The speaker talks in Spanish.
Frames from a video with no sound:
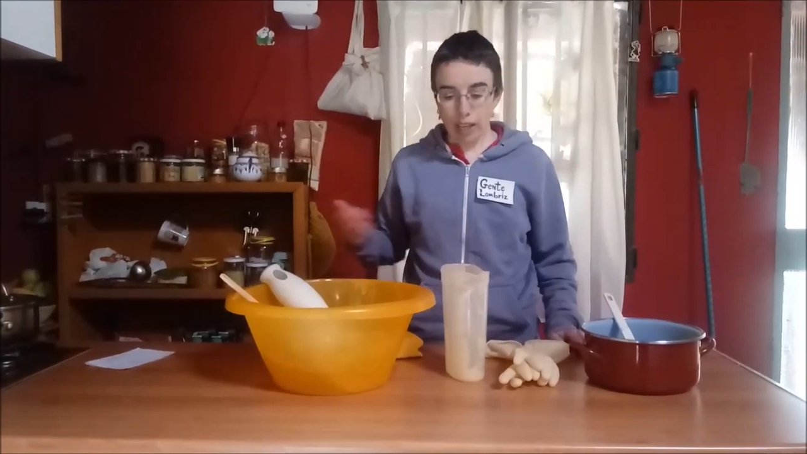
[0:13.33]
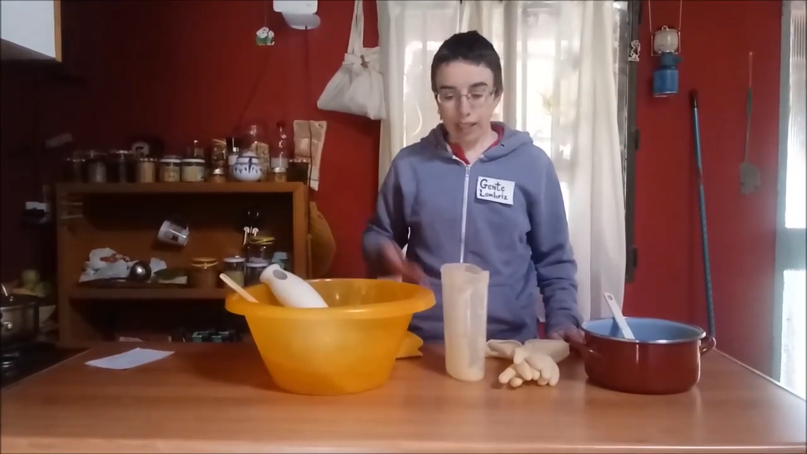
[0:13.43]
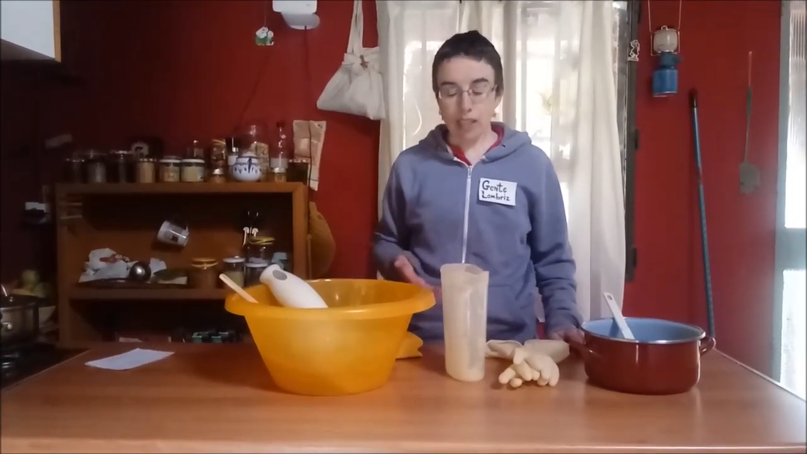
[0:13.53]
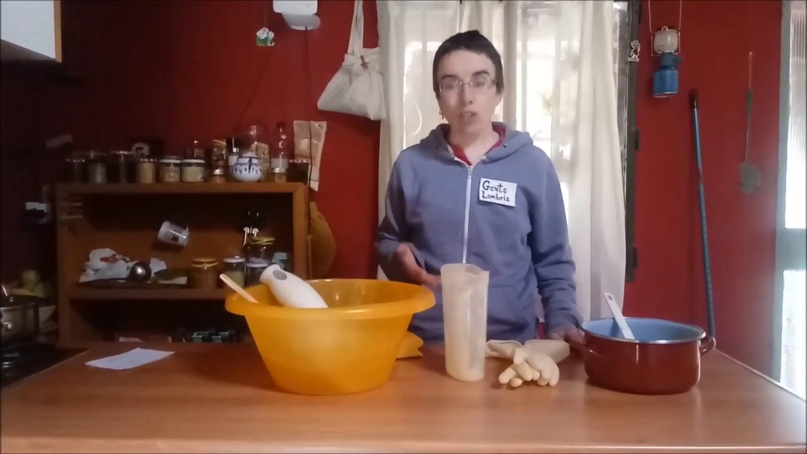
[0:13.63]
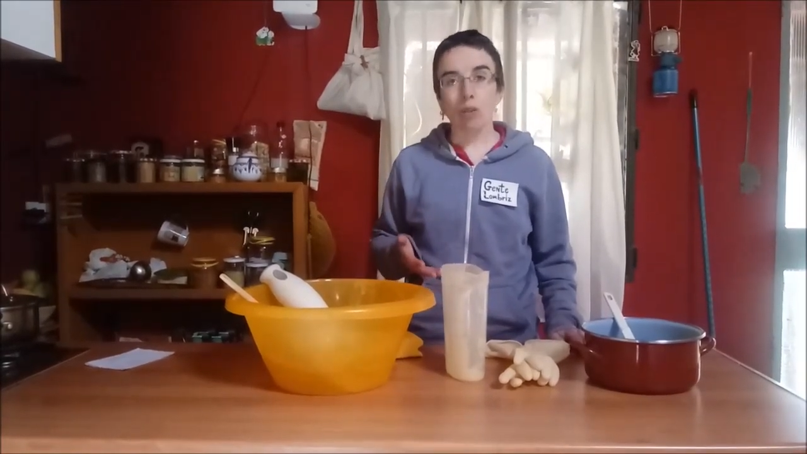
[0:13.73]

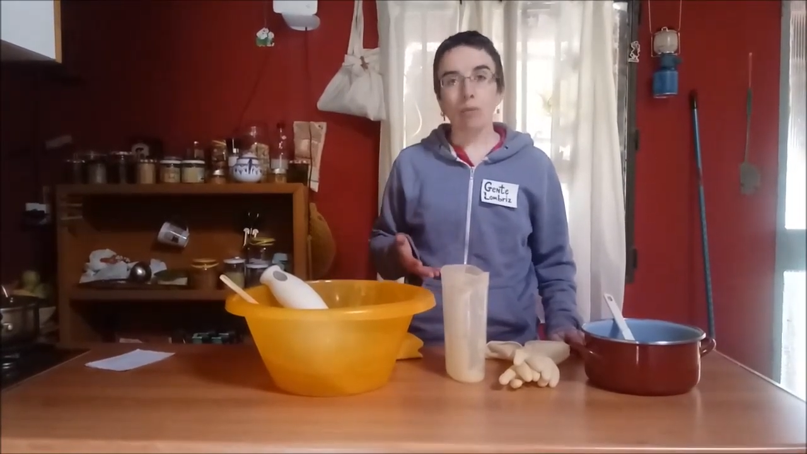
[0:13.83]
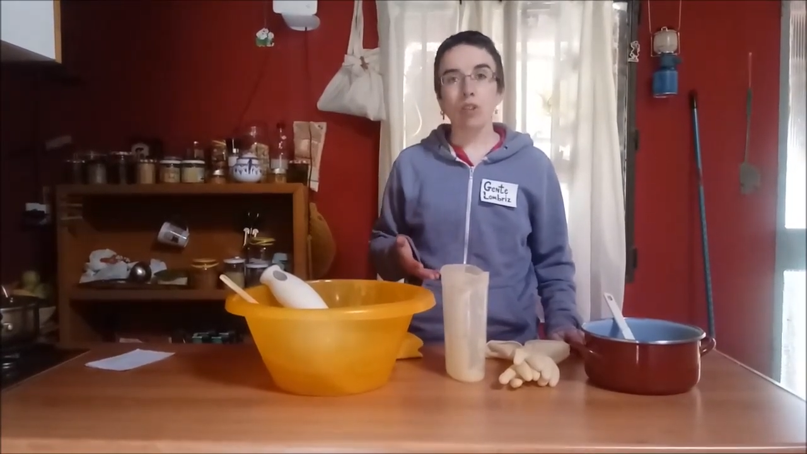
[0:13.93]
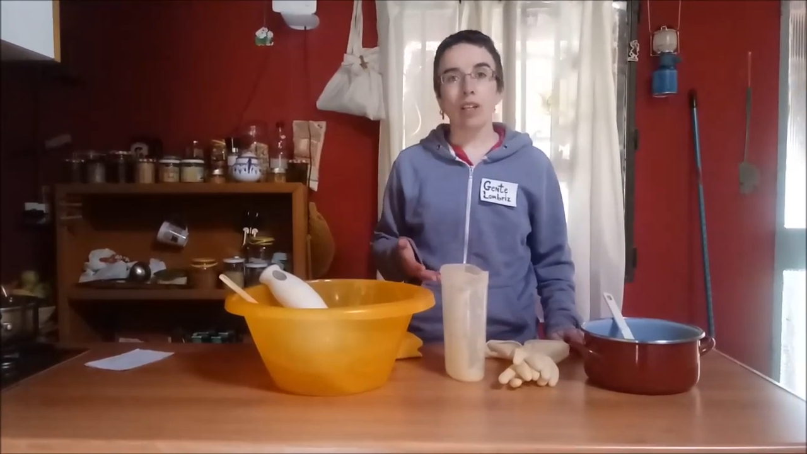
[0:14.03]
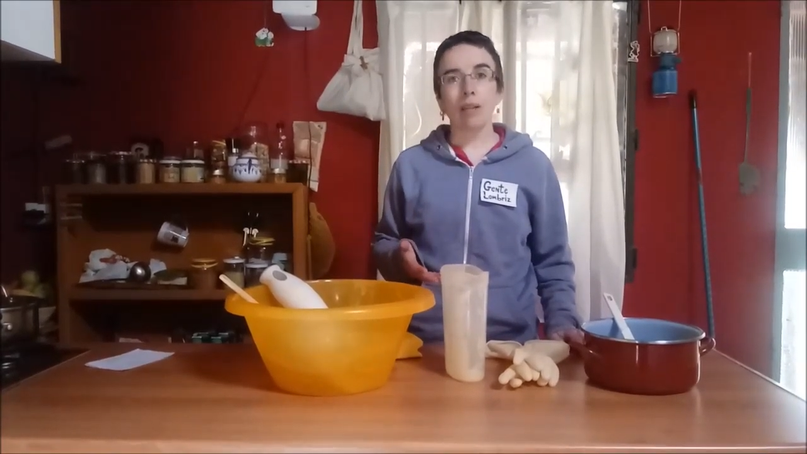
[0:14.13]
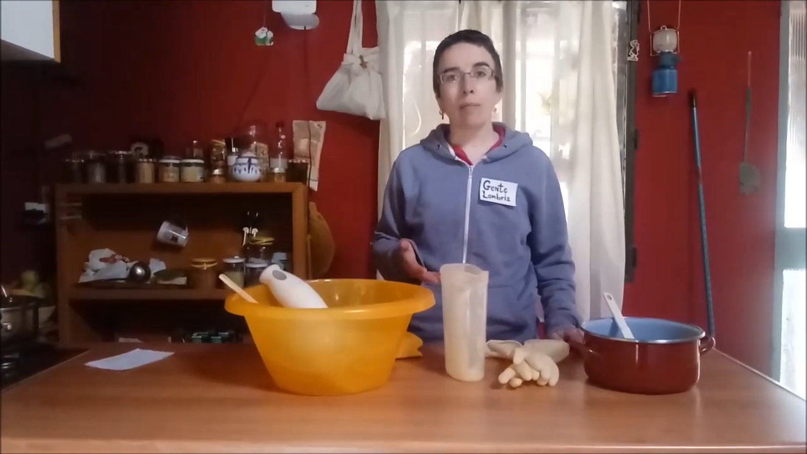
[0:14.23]
y es cómo
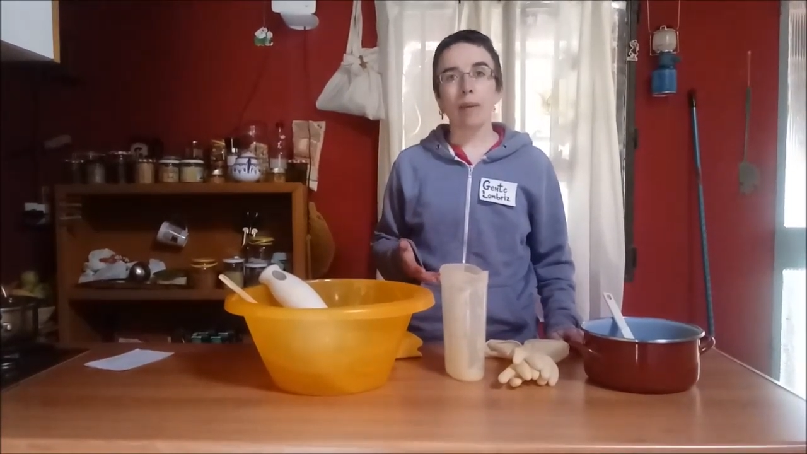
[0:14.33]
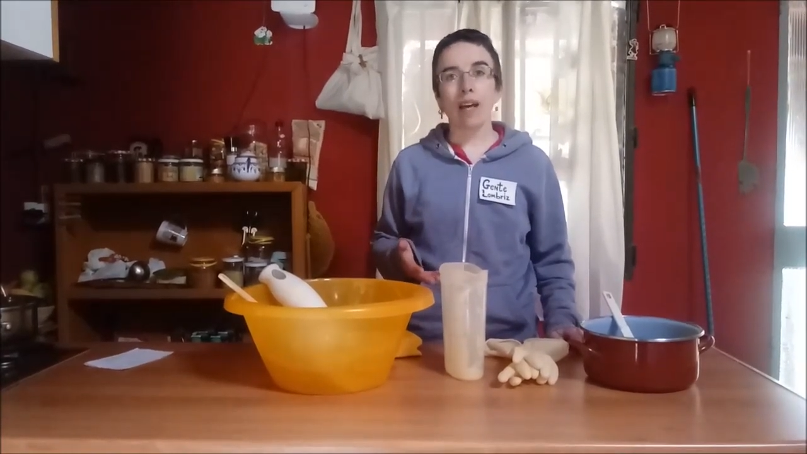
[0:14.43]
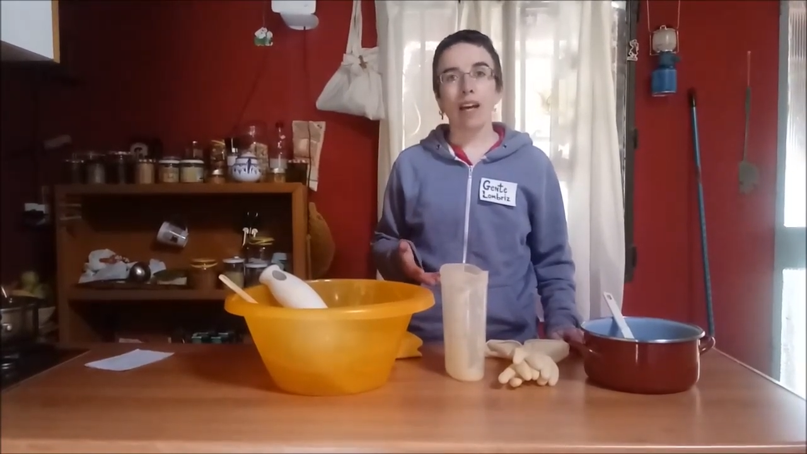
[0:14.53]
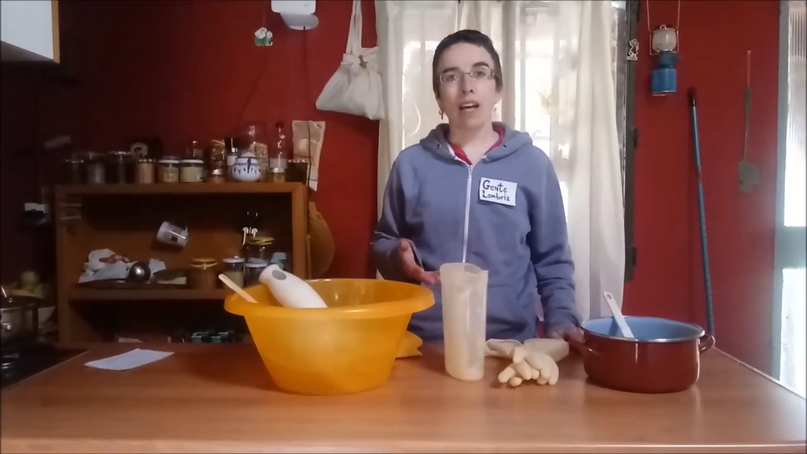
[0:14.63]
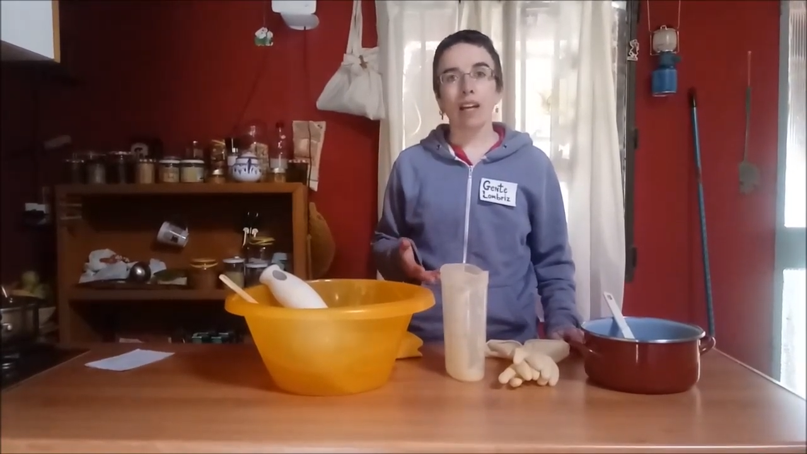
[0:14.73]
se
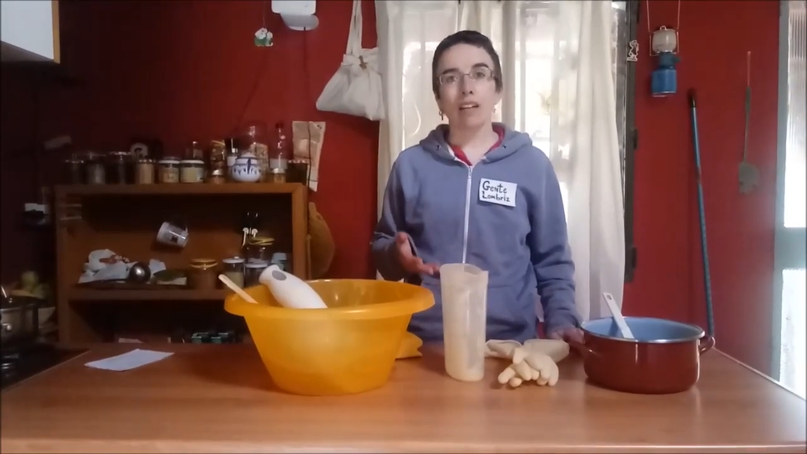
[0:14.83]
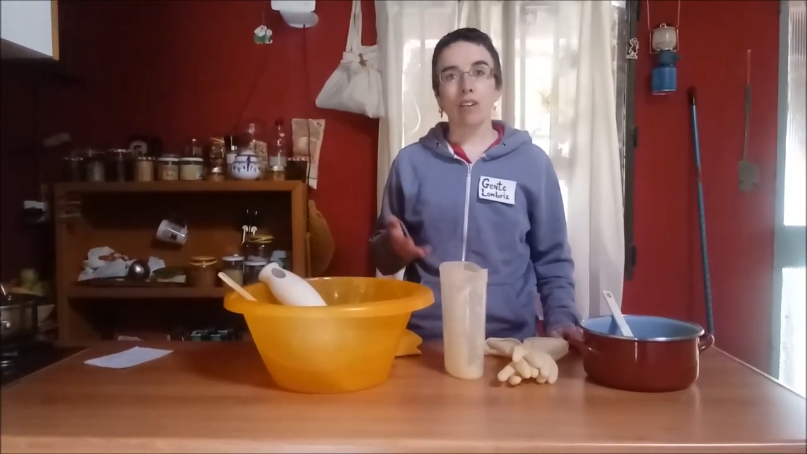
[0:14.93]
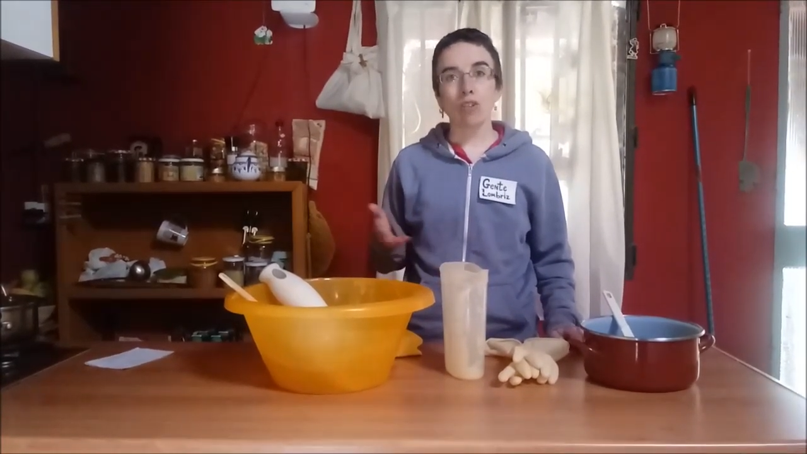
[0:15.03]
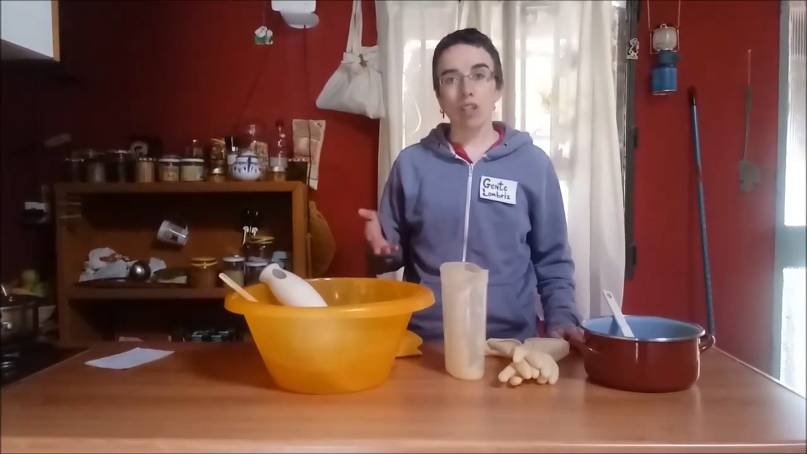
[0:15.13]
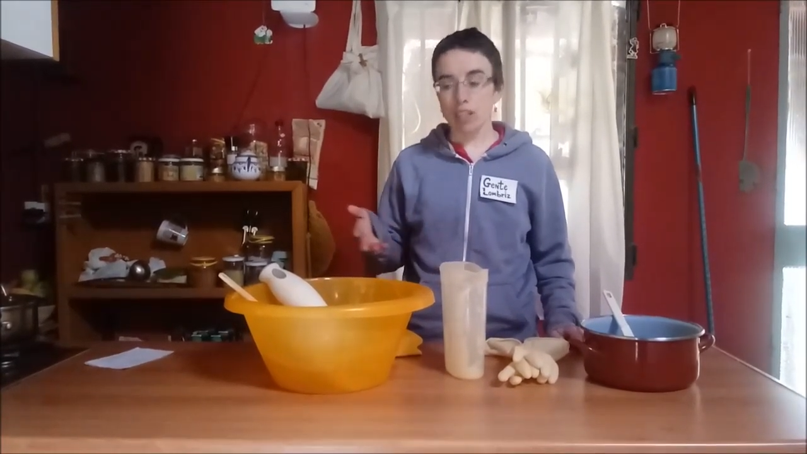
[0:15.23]
limpian
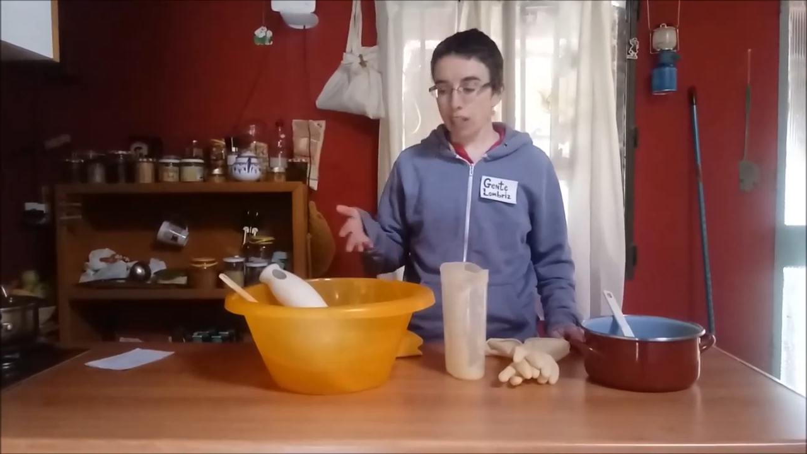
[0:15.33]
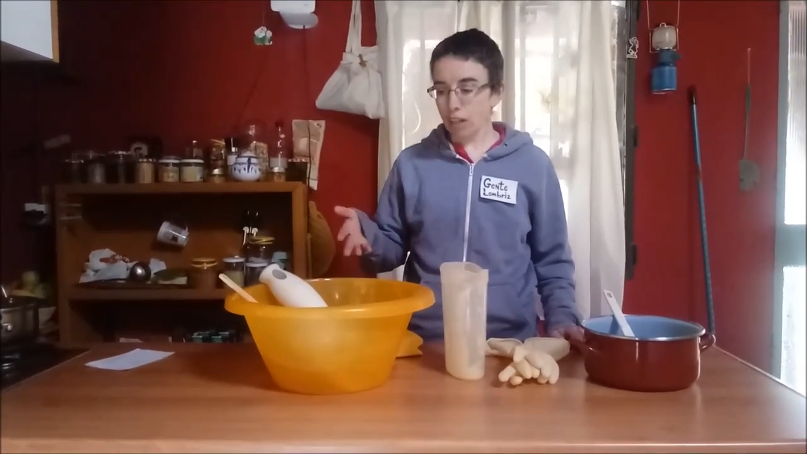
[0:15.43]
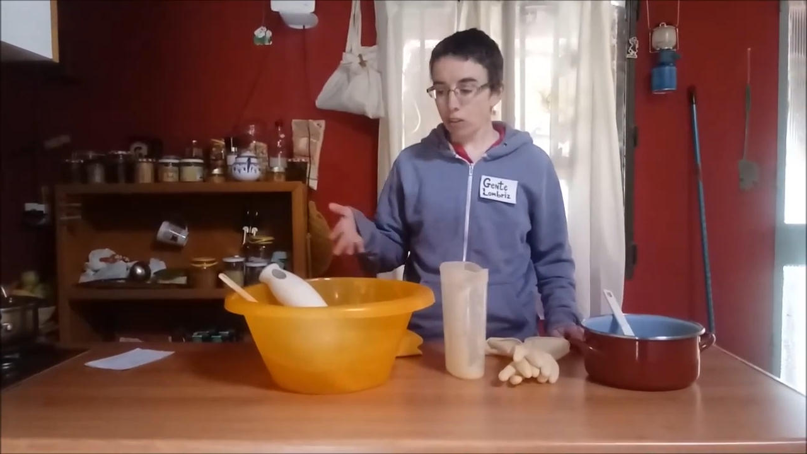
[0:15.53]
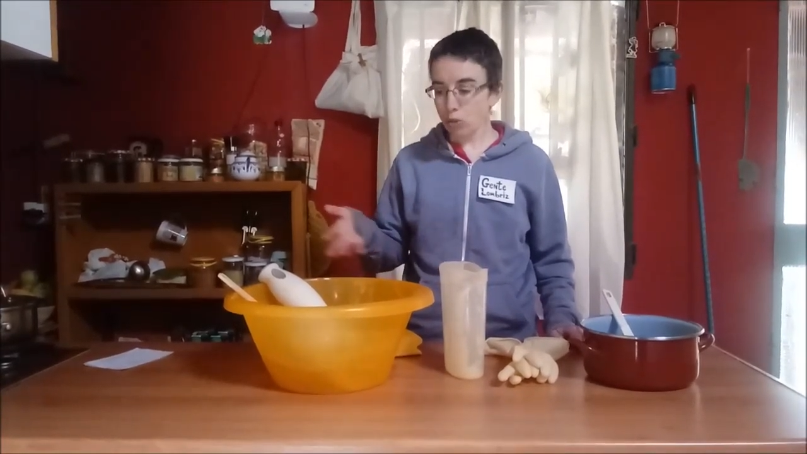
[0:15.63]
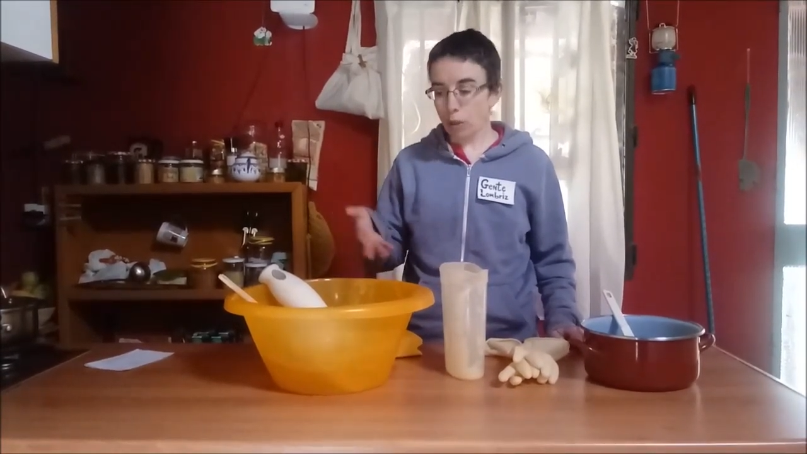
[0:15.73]
los cacharros